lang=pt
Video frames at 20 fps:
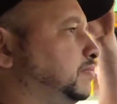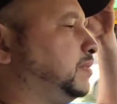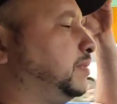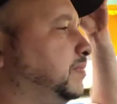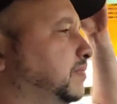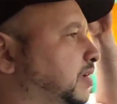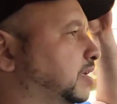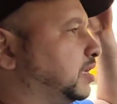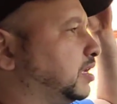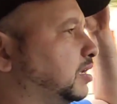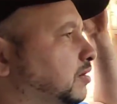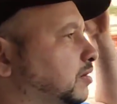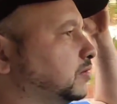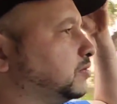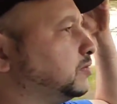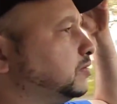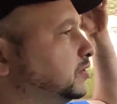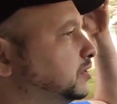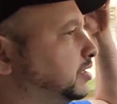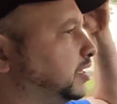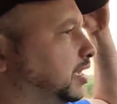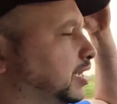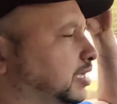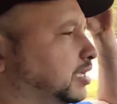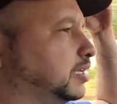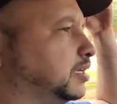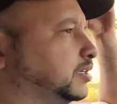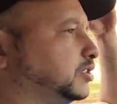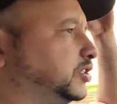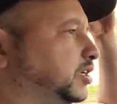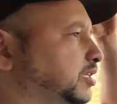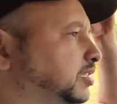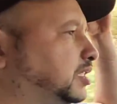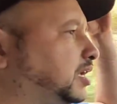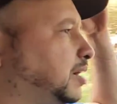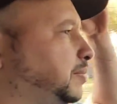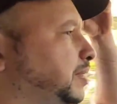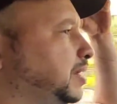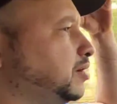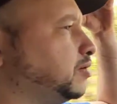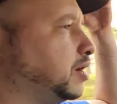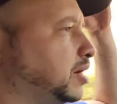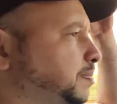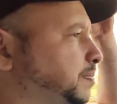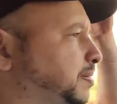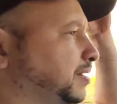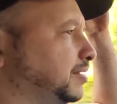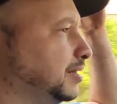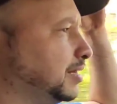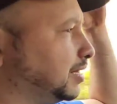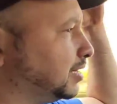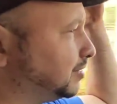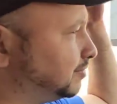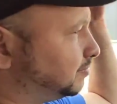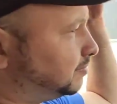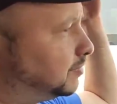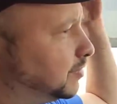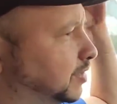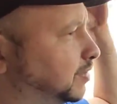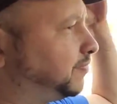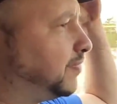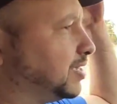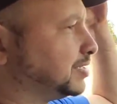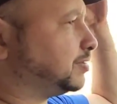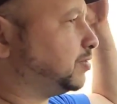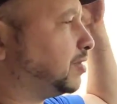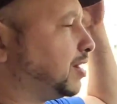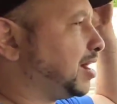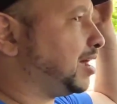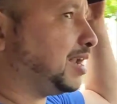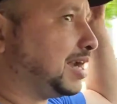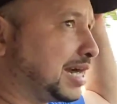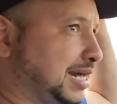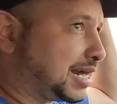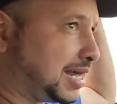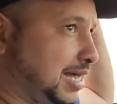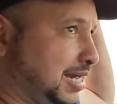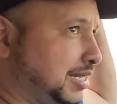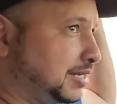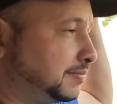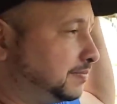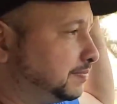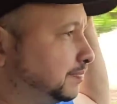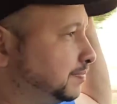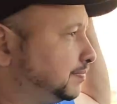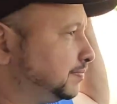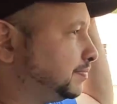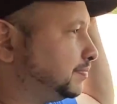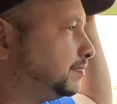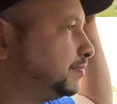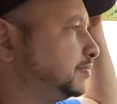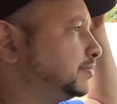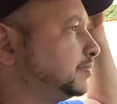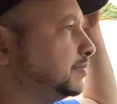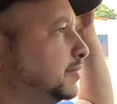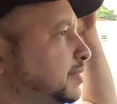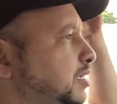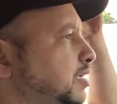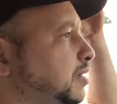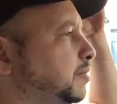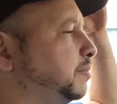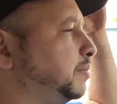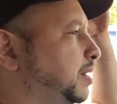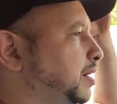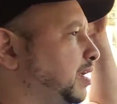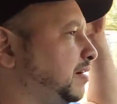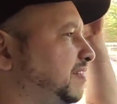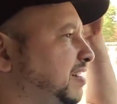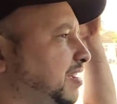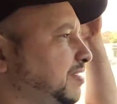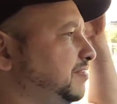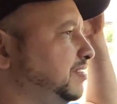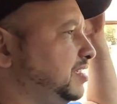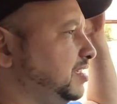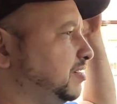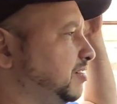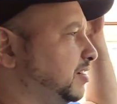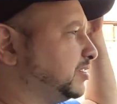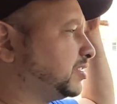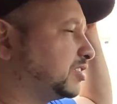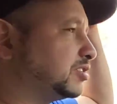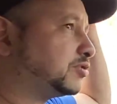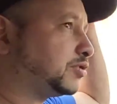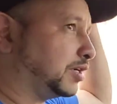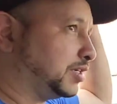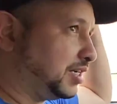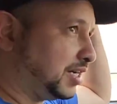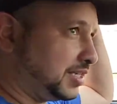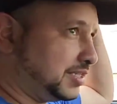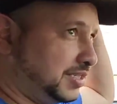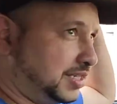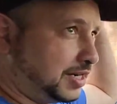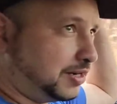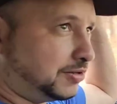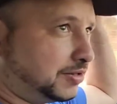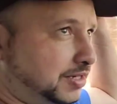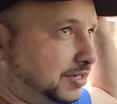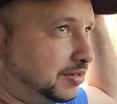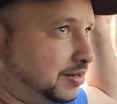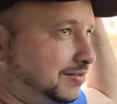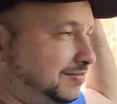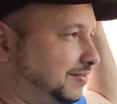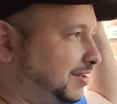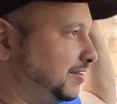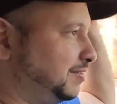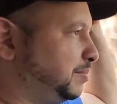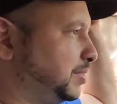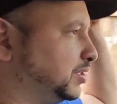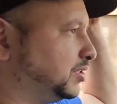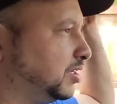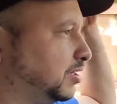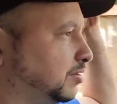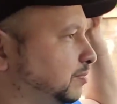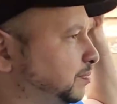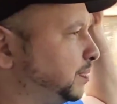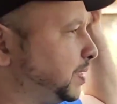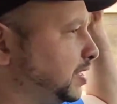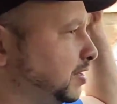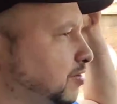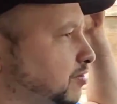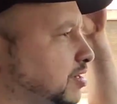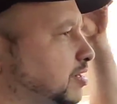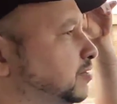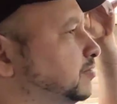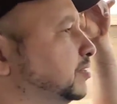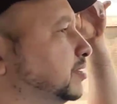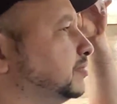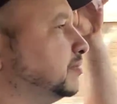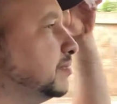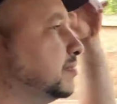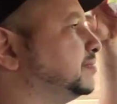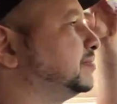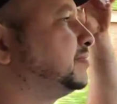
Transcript: Vamos ver o que, que nós conseguimos ajeitar melhor para fazer o carro largar, né? Né? Mas nós vai vir, eu acho que só de radial, né? Nós não vai mexer com o pneu, não.